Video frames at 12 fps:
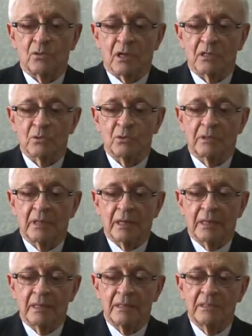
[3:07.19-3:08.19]
do Uraçu tem
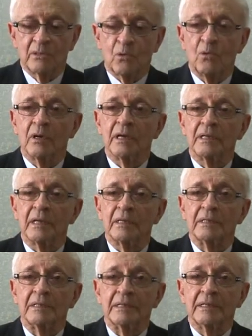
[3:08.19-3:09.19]
a grande honra e
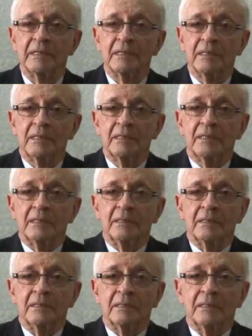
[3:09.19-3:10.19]
alegria
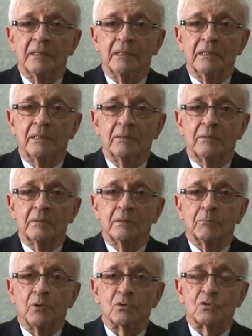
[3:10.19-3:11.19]
de
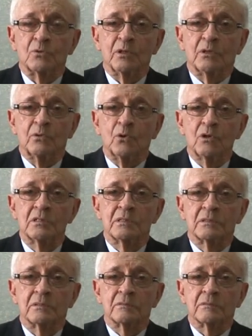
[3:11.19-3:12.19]
possuir
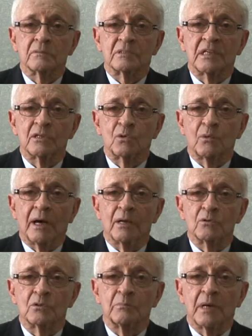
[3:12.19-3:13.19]
dois
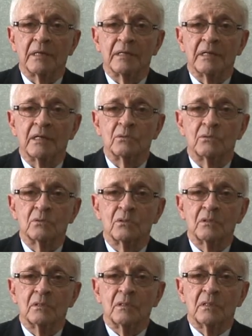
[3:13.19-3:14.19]
santuários marianos
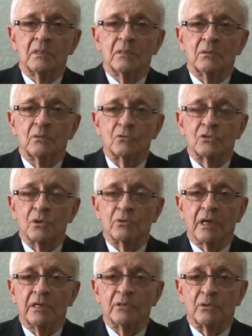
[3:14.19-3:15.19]
no
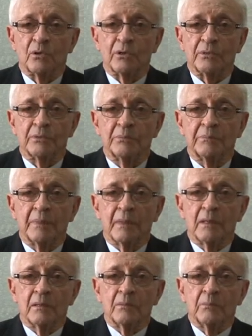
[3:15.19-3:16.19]
seu território.
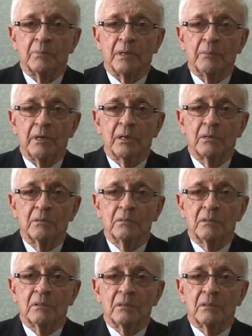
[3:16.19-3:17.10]
Primeiro,